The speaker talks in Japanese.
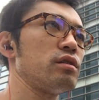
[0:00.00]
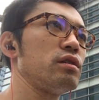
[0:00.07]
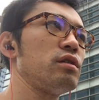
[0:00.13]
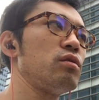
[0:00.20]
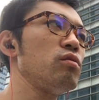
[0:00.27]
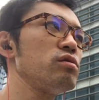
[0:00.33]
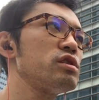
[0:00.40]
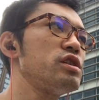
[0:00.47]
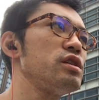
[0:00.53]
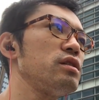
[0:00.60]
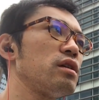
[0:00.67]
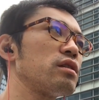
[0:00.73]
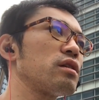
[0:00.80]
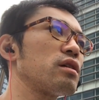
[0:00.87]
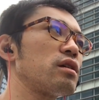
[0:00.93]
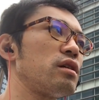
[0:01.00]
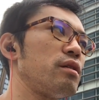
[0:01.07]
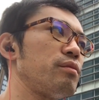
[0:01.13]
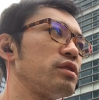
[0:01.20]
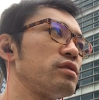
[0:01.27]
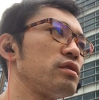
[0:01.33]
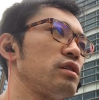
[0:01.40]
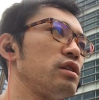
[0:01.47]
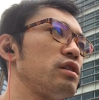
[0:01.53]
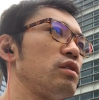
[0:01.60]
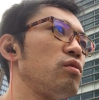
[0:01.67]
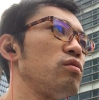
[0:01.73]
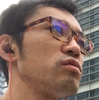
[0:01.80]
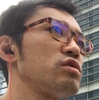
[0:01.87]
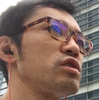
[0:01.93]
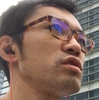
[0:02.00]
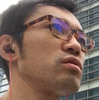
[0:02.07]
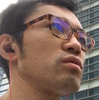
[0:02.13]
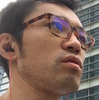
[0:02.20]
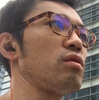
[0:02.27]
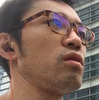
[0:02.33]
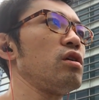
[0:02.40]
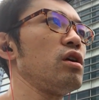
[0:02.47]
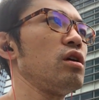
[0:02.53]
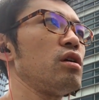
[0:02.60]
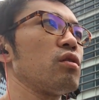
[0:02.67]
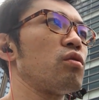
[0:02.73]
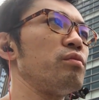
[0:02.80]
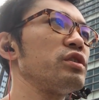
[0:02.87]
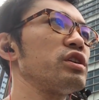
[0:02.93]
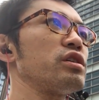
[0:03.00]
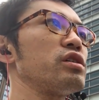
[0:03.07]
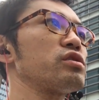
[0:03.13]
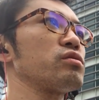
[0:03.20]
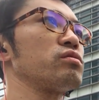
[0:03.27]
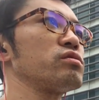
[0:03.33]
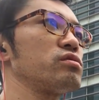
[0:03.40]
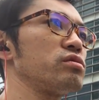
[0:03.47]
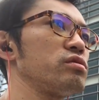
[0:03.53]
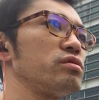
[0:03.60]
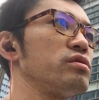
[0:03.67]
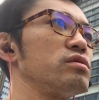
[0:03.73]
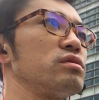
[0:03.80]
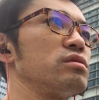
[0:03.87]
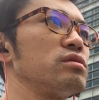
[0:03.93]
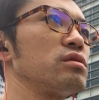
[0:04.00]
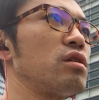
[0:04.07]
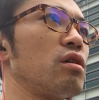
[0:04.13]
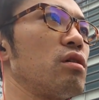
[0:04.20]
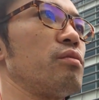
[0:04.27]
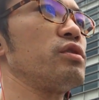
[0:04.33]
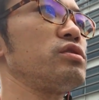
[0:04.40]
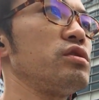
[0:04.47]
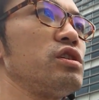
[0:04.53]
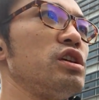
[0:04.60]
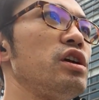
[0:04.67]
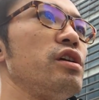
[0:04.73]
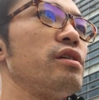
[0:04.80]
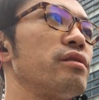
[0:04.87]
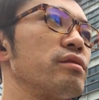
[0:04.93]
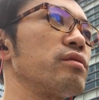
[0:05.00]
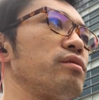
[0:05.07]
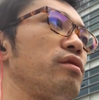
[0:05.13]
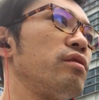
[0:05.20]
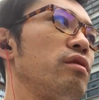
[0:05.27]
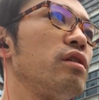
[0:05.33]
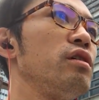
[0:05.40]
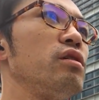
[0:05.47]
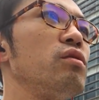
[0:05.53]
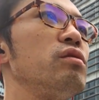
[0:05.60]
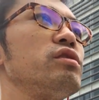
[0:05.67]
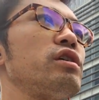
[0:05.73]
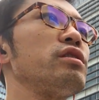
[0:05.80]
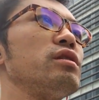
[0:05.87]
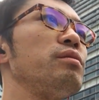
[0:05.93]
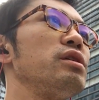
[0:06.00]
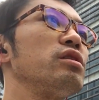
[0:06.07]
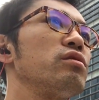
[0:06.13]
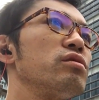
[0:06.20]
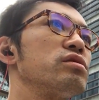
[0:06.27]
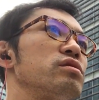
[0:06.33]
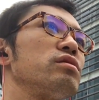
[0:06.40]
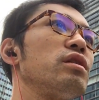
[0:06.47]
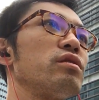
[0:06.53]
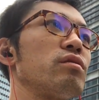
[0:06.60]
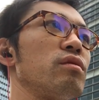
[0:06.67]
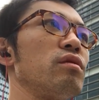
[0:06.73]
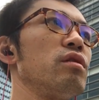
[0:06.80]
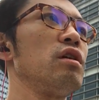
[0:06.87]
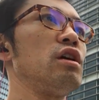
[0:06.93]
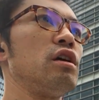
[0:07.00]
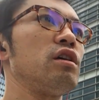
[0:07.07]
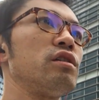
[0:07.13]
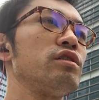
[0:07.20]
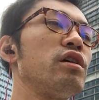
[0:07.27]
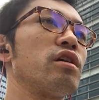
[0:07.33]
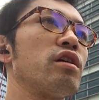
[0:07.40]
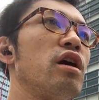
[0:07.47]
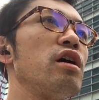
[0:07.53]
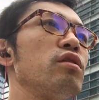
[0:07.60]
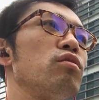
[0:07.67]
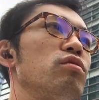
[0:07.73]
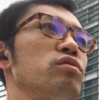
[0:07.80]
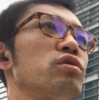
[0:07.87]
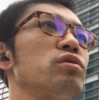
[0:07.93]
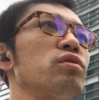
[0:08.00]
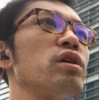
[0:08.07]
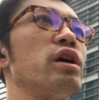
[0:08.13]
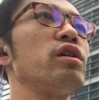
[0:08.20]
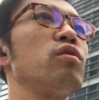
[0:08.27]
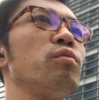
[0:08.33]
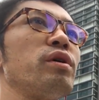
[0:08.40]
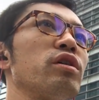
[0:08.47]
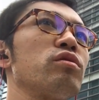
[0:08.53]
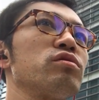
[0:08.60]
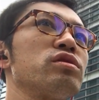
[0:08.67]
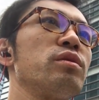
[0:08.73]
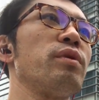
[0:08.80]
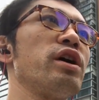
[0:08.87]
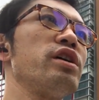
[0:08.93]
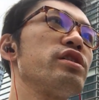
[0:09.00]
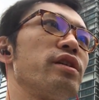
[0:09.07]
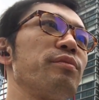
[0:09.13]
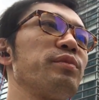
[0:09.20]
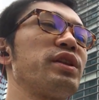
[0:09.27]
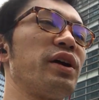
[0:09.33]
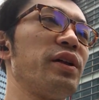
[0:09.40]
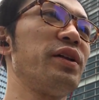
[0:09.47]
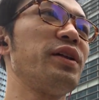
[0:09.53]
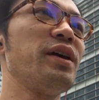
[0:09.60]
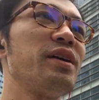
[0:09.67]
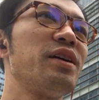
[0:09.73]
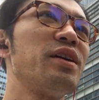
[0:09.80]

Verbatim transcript: 日本人なんだから別に日本人とコミュニケーションするから別にいいやんと英語なんで勉強すんねんといや外国の人が英語勉強すればええゃんみたいなね